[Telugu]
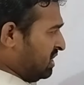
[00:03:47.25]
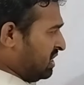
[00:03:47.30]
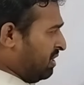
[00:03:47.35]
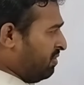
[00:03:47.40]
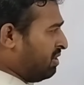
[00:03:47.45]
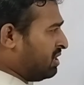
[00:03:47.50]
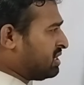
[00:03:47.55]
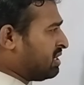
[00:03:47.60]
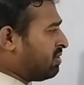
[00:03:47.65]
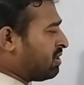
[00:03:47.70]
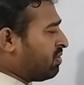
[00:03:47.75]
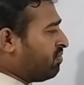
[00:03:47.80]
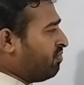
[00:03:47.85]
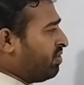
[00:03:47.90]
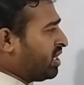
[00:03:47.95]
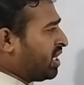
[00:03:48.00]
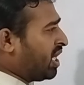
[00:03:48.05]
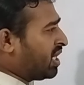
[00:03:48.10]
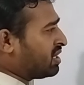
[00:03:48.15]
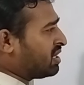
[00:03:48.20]
జీవుల సవరం
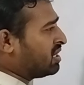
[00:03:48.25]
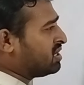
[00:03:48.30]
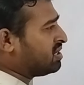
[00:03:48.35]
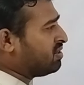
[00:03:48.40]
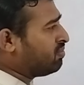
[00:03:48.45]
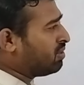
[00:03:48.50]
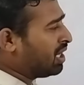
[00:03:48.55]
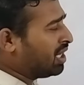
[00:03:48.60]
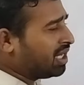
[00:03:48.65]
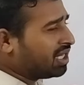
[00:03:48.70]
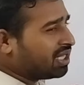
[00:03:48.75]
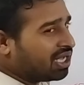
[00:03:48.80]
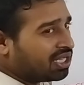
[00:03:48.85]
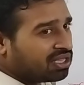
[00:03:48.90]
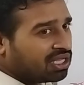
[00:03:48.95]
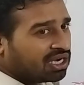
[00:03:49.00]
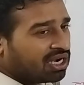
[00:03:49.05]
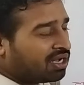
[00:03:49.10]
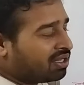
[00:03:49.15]
యథార్థ జీవుల యథార్థ